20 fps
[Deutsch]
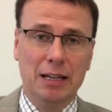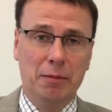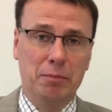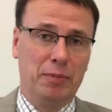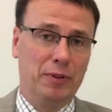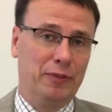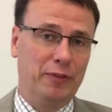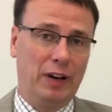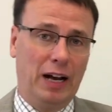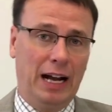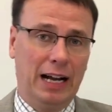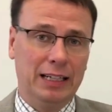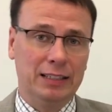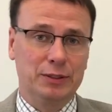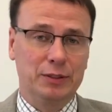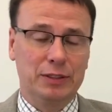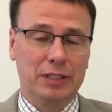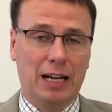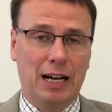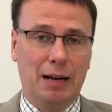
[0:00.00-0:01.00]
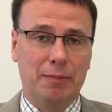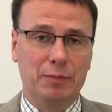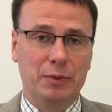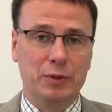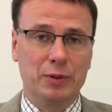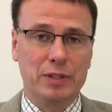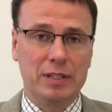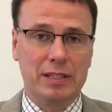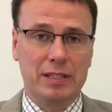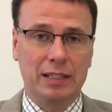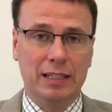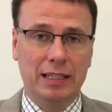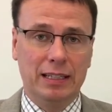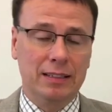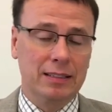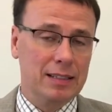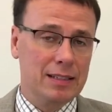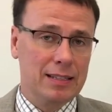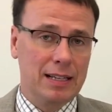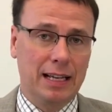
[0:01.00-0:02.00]
befragt und haben uns
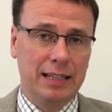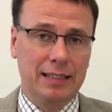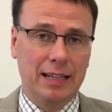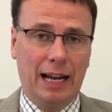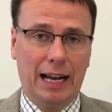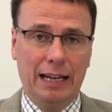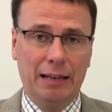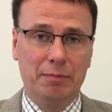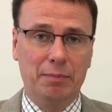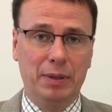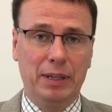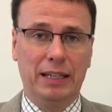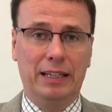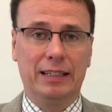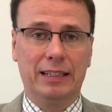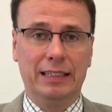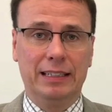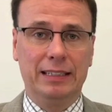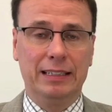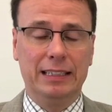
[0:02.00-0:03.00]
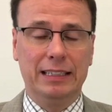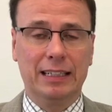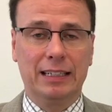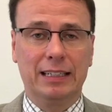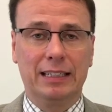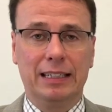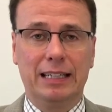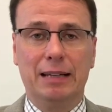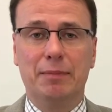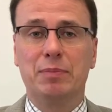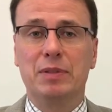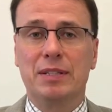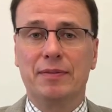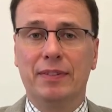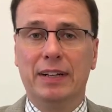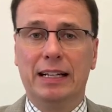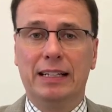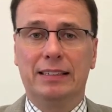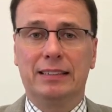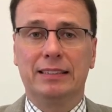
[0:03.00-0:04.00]
interessante Einblicke in ihre
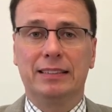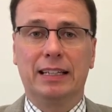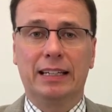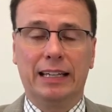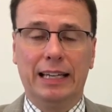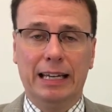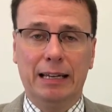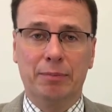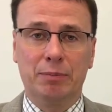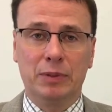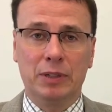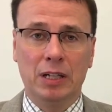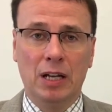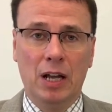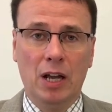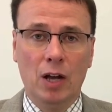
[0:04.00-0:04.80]
Lebenswelten gegeben